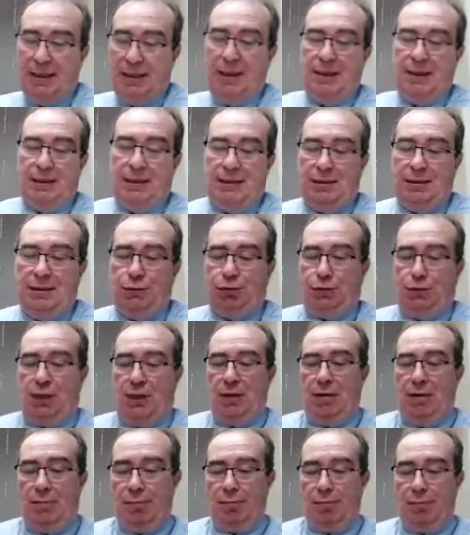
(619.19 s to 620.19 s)
Y allí se
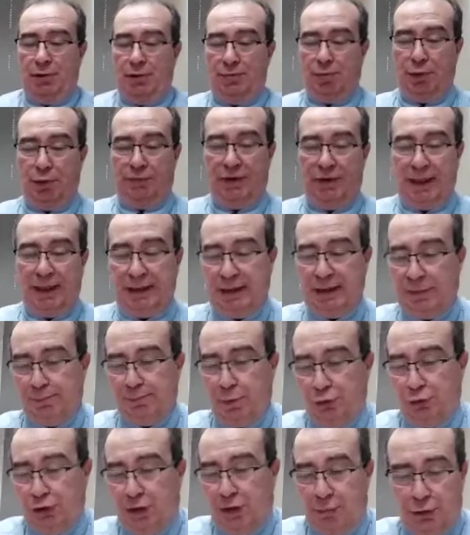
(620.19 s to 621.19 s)
estudiaban, pues, pues fíjate,
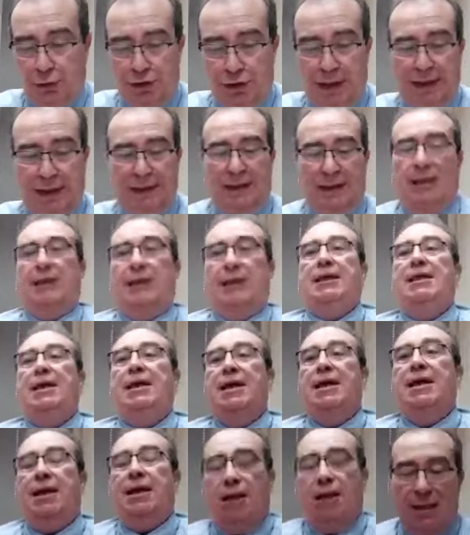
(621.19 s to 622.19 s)
explosivos,
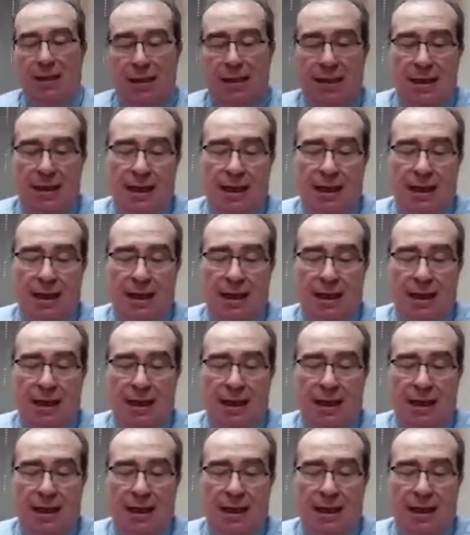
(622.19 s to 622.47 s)
artillería,